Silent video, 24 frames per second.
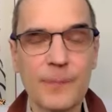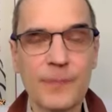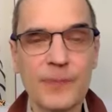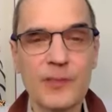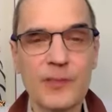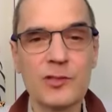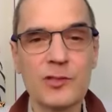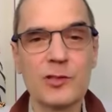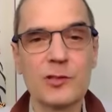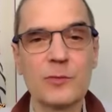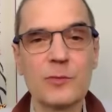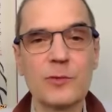
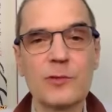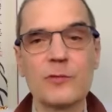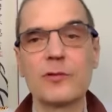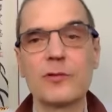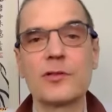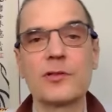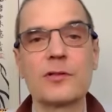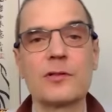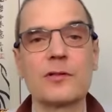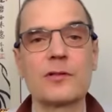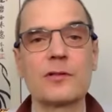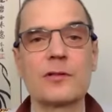Czyli
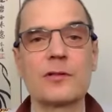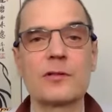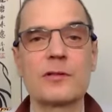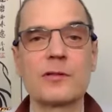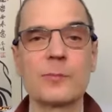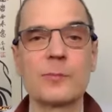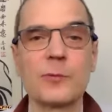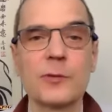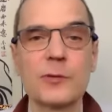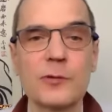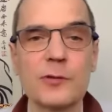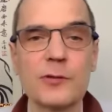miłość z
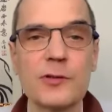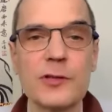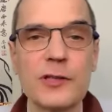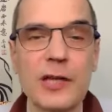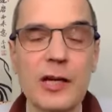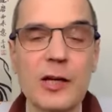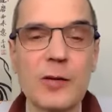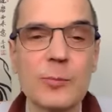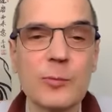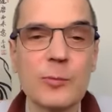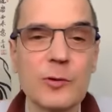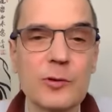
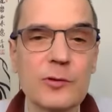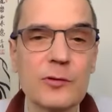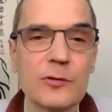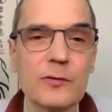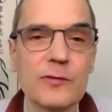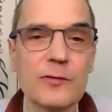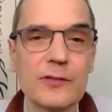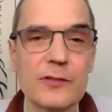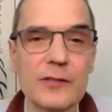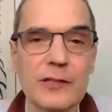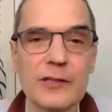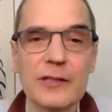buddyjskiego punktu
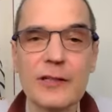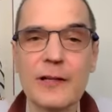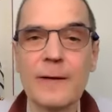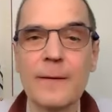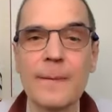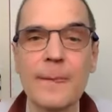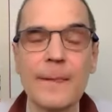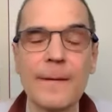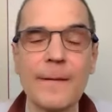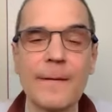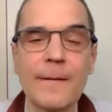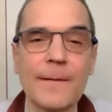
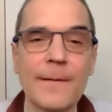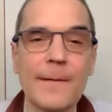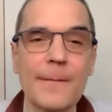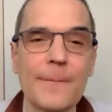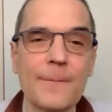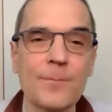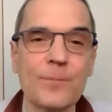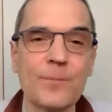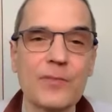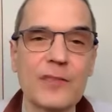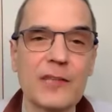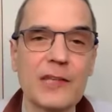widzenia
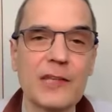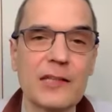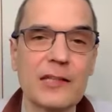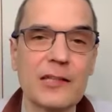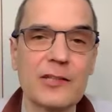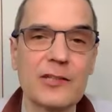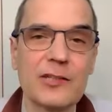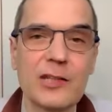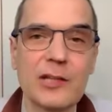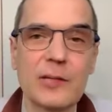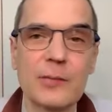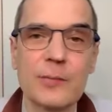
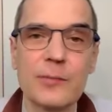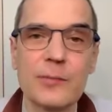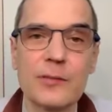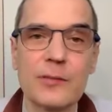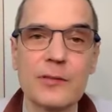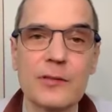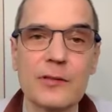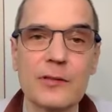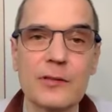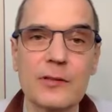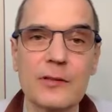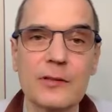jest
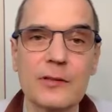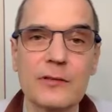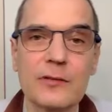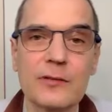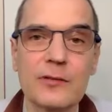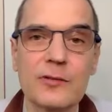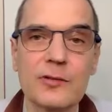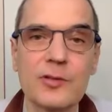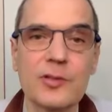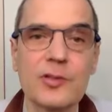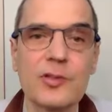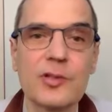jakby
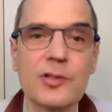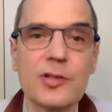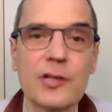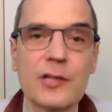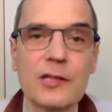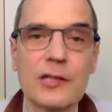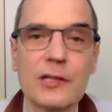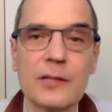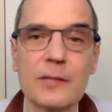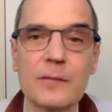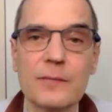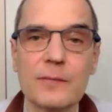e,
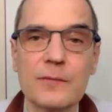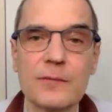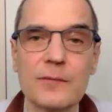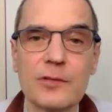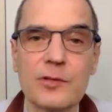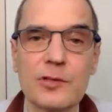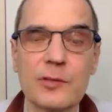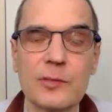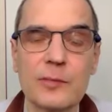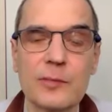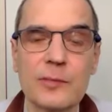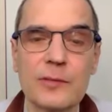życzeniem,
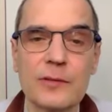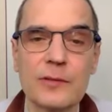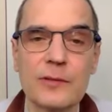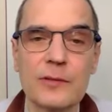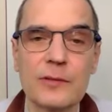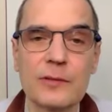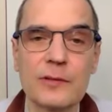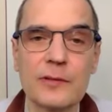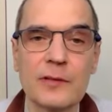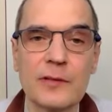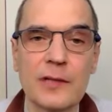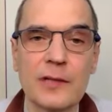
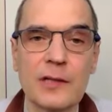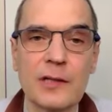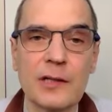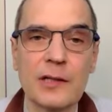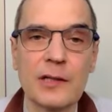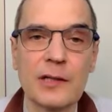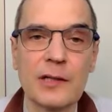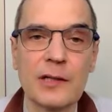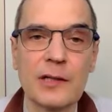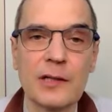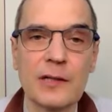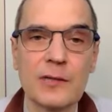żeby
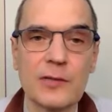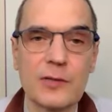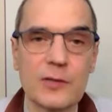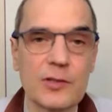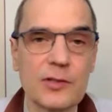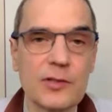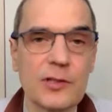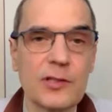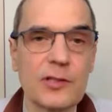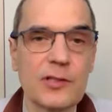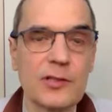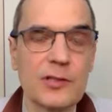
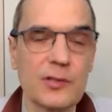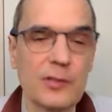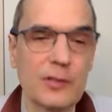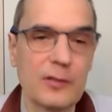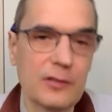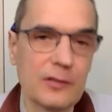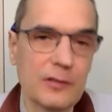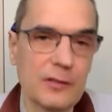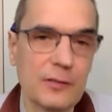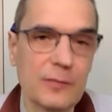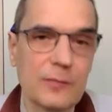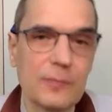wszystkie
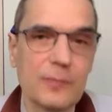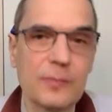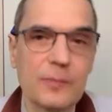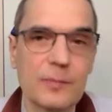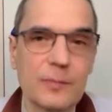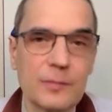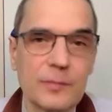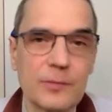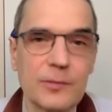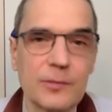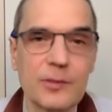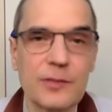istoty, no
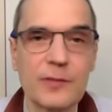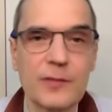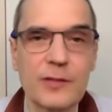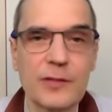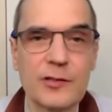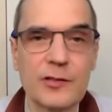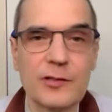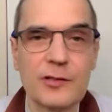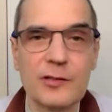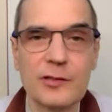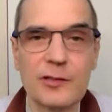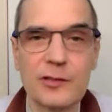
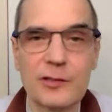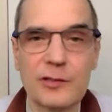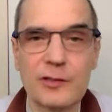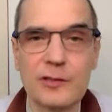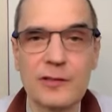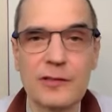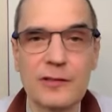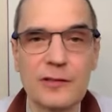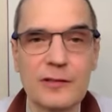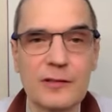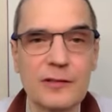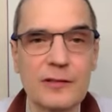przeważnie się,
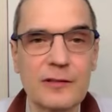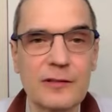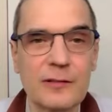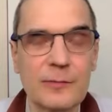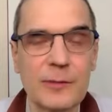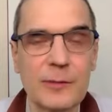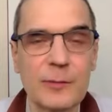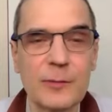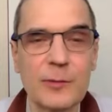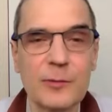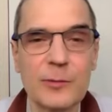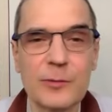e,
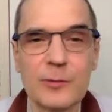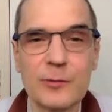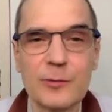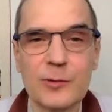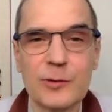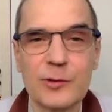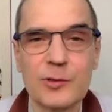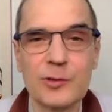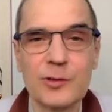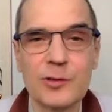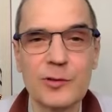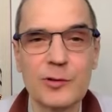mamy
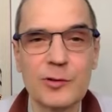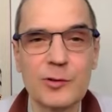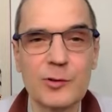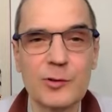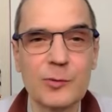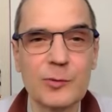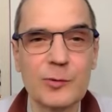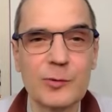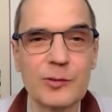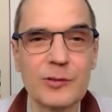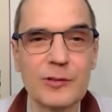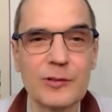miłość do osób,
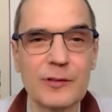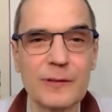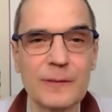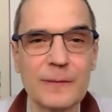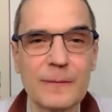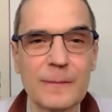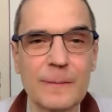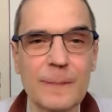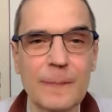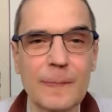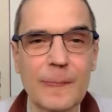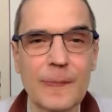które,
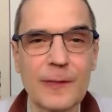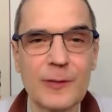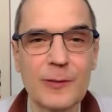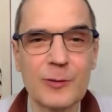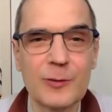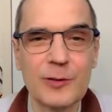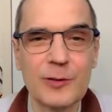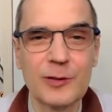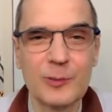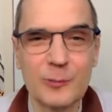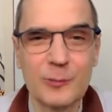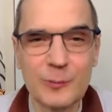
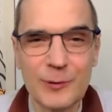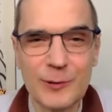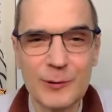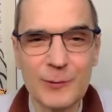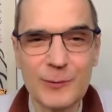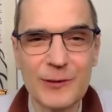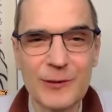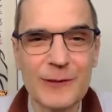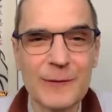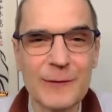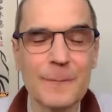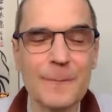które
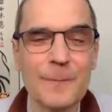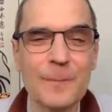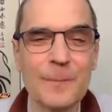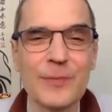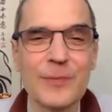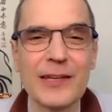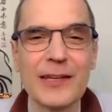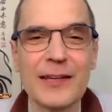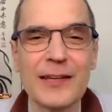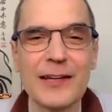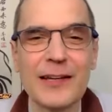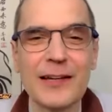lubimy
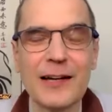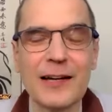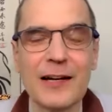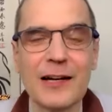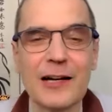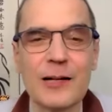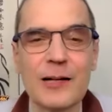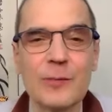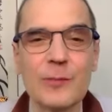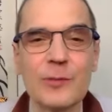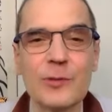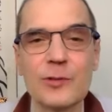
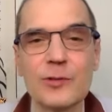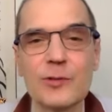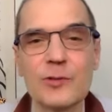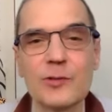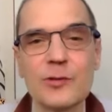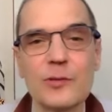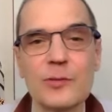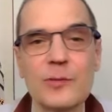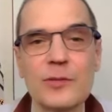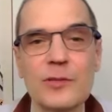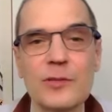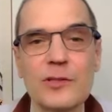albo z
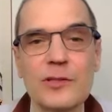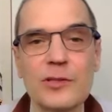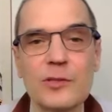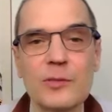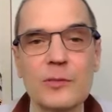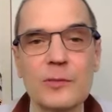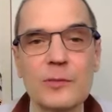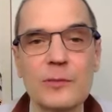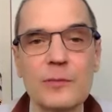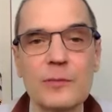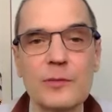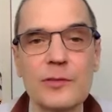którymi
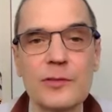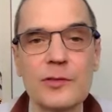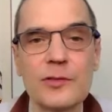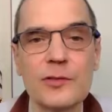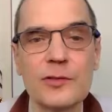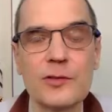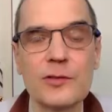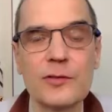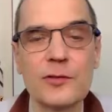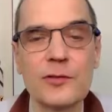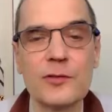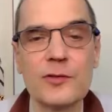jesteśmy blisko
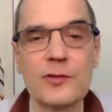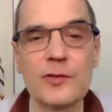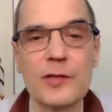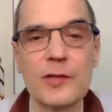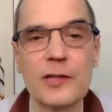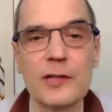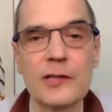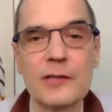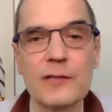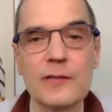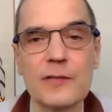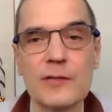
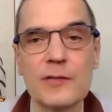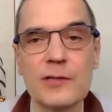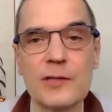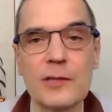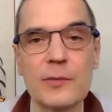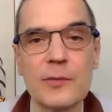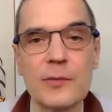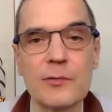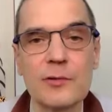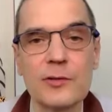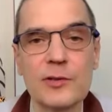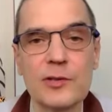związani, więc ta
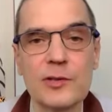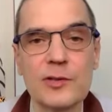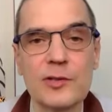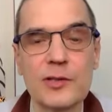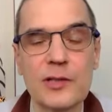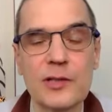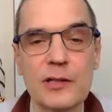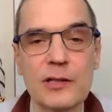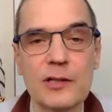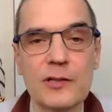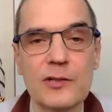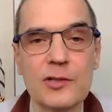miłość jest
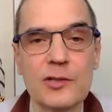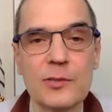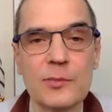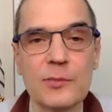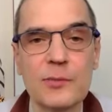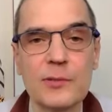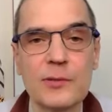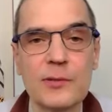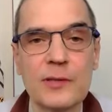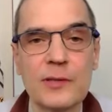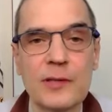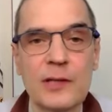taka,
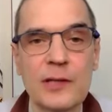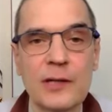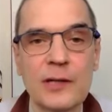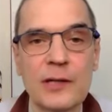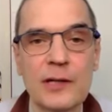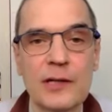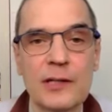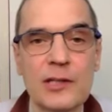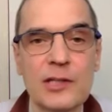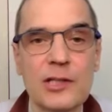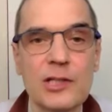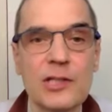żeby
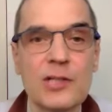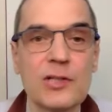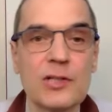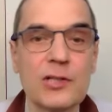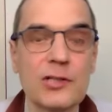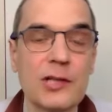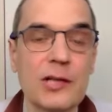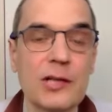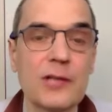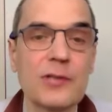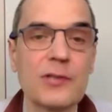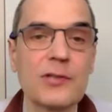ich
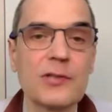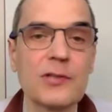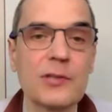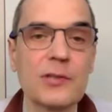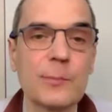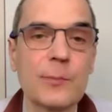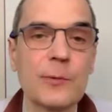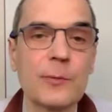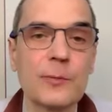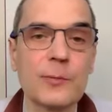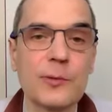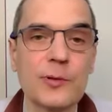szczęście
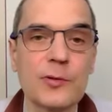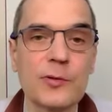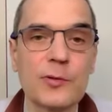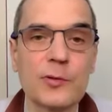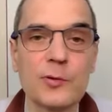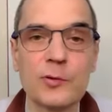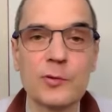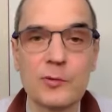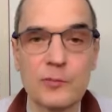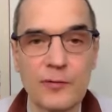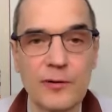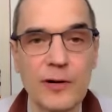po
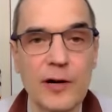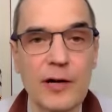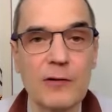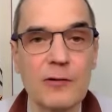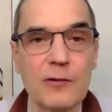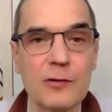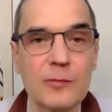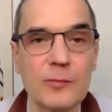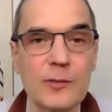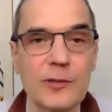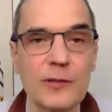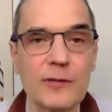prostu
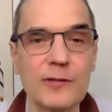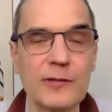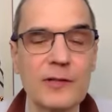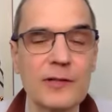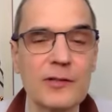trwało, prawda,